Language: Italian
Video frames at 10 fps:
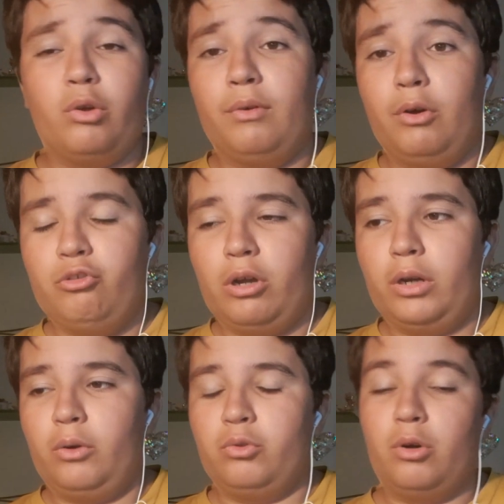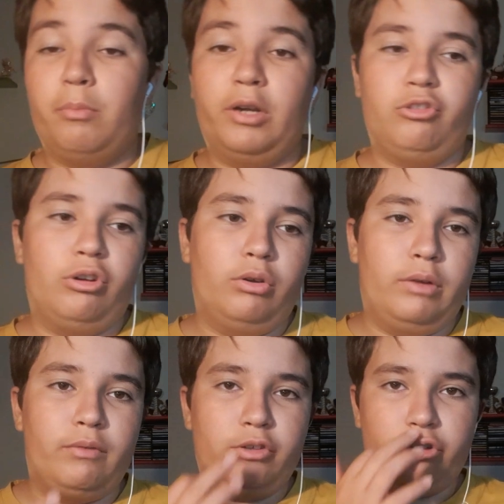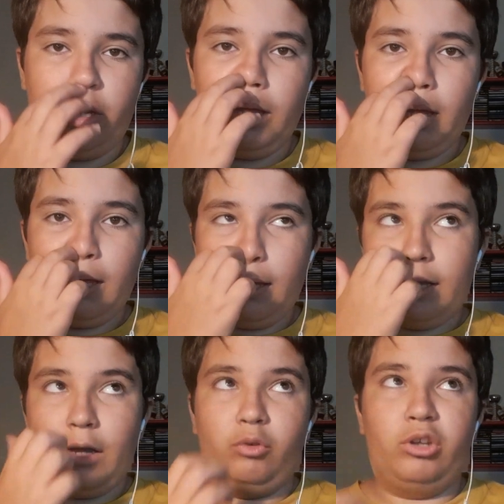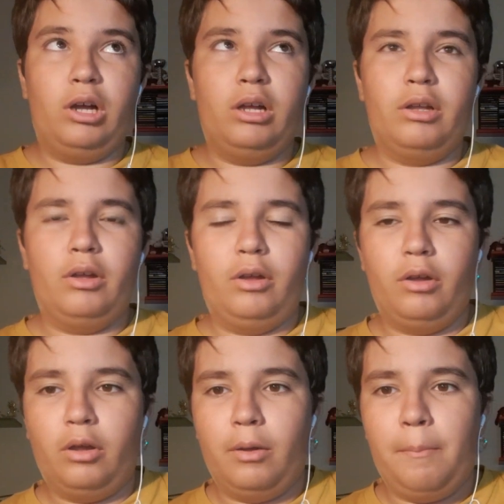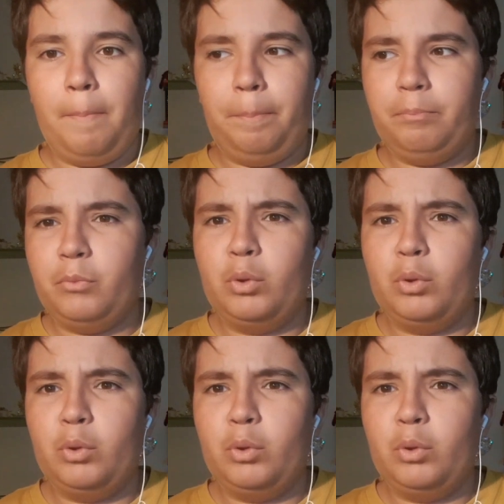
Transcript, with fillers: dovevamo giocare contro il Barcellona, invece causa ehm,